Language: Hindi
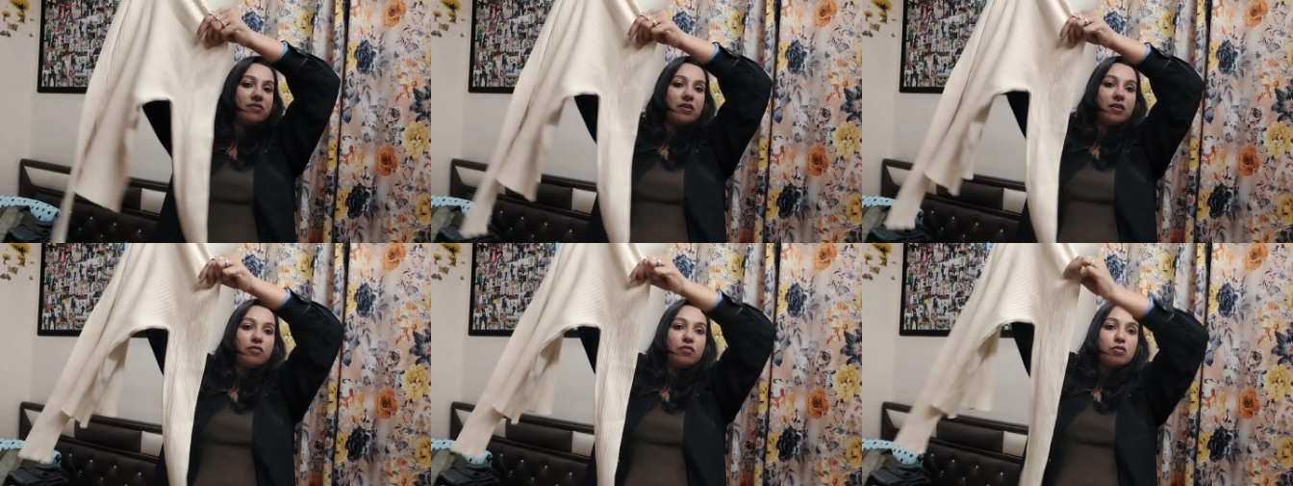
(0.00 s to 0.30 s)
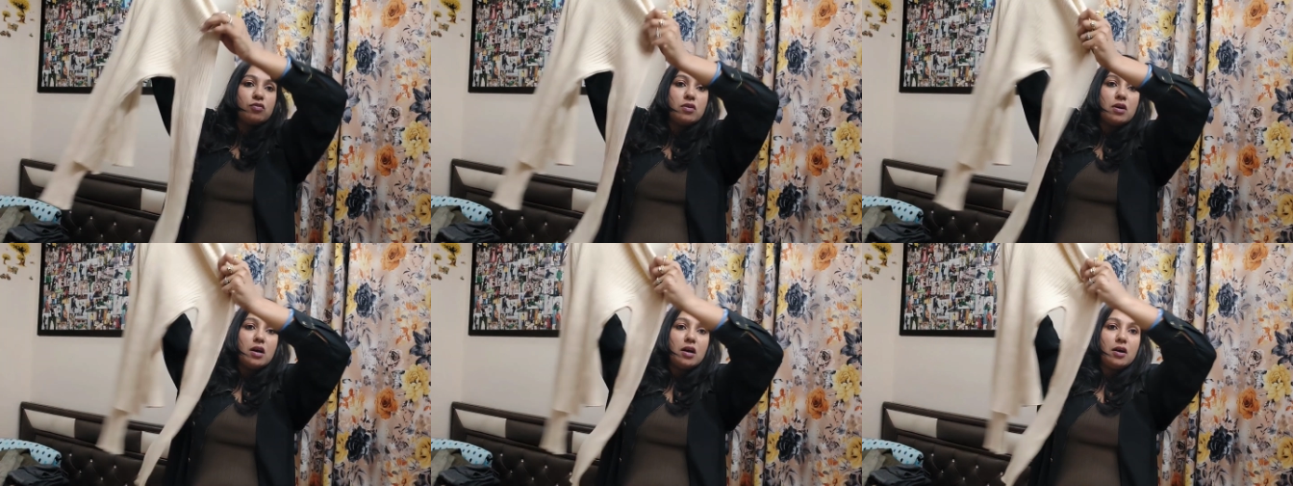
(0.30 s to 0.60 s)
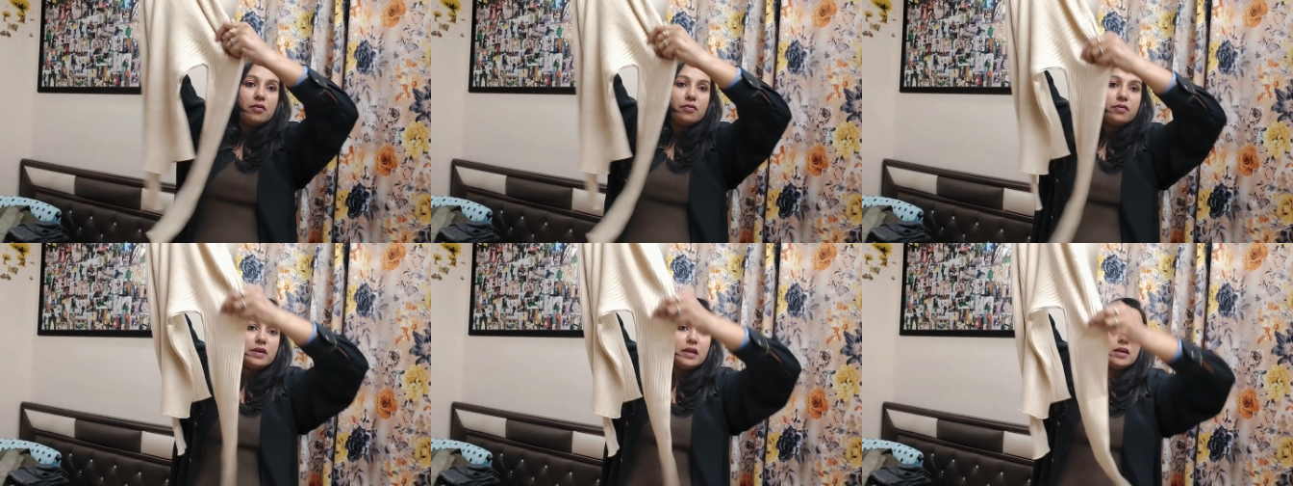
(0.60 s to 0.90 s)
है वो
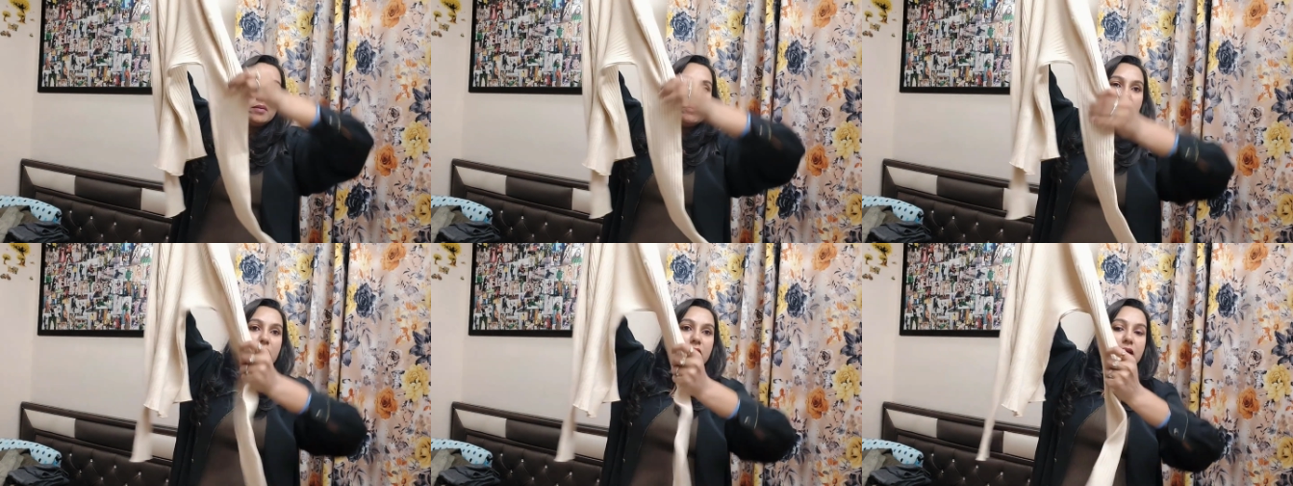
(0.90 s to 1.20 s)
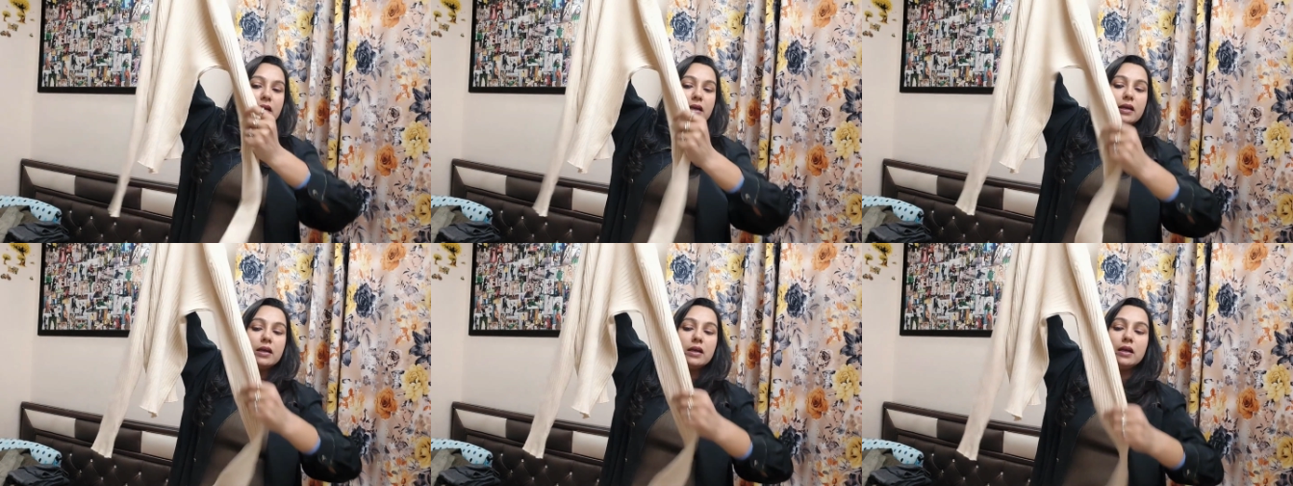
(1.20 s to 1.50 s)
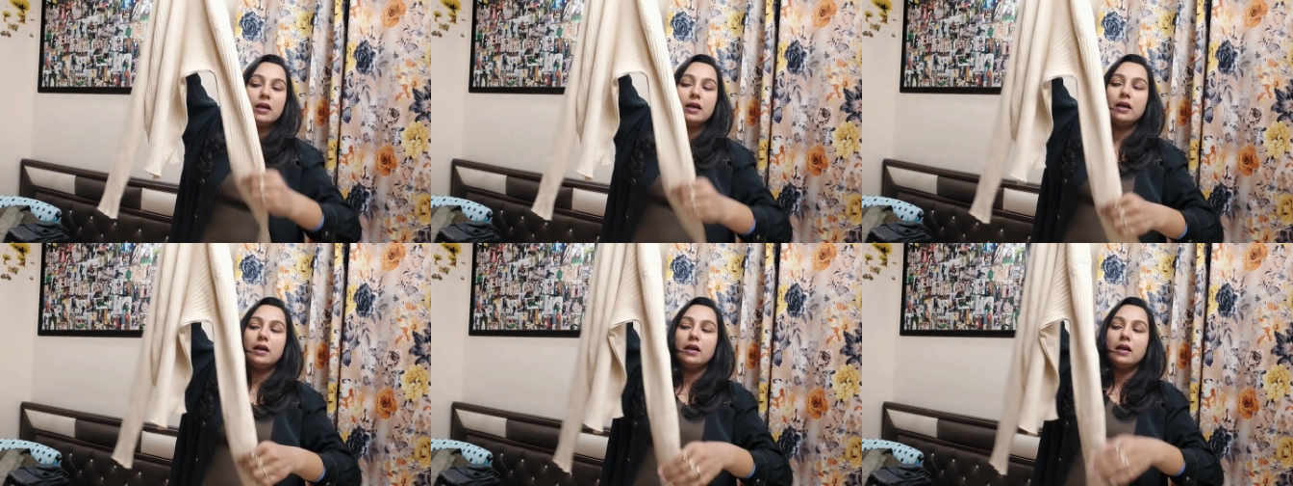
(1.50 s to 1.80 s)
काफ़ी लंबी हैं
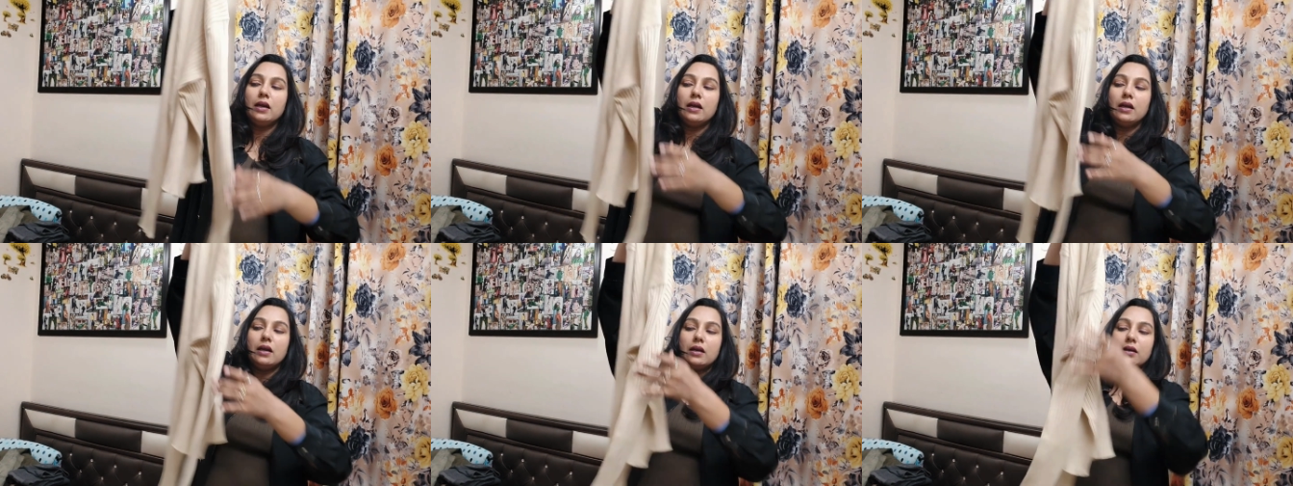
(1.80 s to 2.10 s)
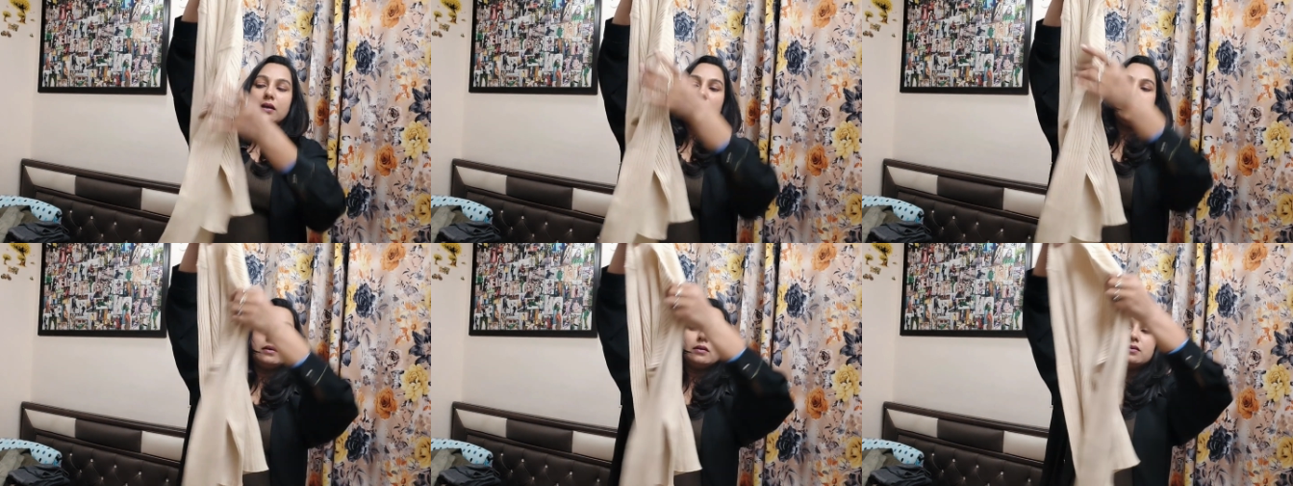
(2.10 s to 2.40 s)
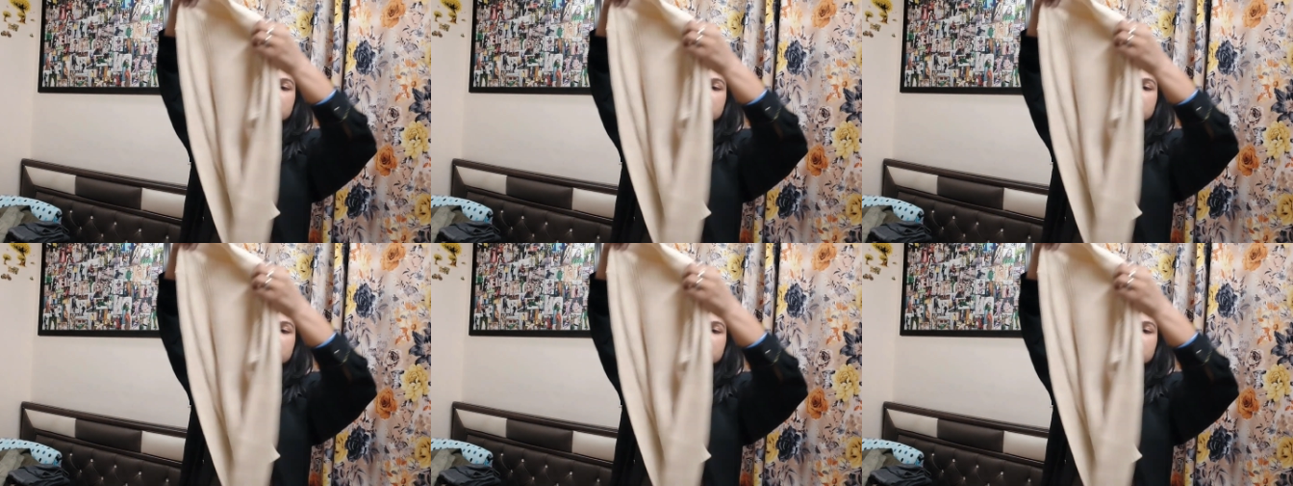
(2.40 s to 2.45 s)
एंड